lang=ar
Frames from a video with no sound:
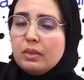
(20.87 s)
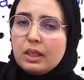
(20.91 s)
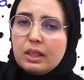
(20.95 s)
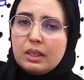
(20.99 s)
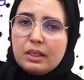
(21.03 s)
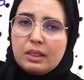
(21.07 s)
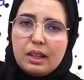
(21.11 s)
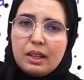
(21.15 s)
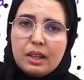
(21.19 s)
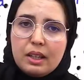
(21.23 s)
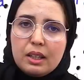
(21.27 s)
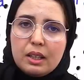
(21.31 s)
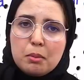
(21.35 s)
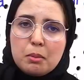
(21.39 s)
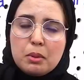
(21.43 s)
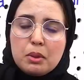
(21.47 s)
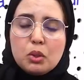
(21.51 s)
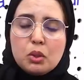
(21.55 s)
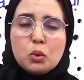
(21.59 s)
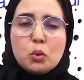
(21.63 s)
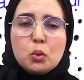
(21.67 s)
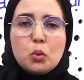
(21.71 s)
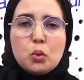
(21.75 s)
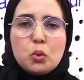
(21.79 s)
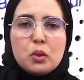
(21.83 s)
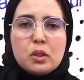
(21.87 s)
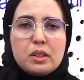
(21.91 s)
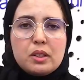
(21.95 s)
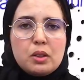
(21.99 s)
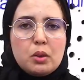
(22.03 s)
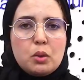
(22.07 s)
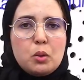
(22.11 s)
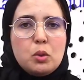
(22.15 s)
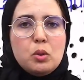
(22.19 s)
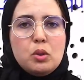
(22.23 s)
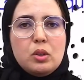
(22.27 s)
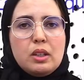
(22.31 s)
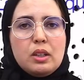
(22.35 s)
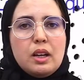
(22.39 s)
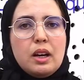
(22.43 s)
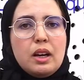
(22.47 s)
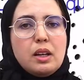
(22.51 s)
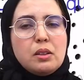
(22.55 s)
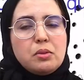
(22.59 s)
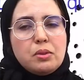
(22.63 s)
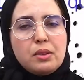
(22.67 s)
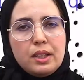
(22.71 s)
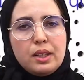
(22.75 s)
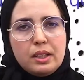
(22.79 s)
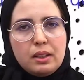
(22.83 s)
دائما وتكون لها
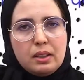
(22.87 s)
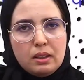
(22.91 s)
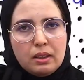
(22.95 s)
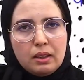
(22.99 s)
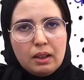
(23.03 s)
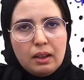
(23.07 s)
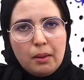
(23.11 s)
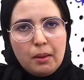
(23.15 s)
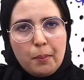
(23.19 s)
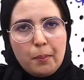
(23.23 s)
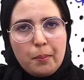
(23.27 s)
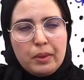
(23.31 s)
فائده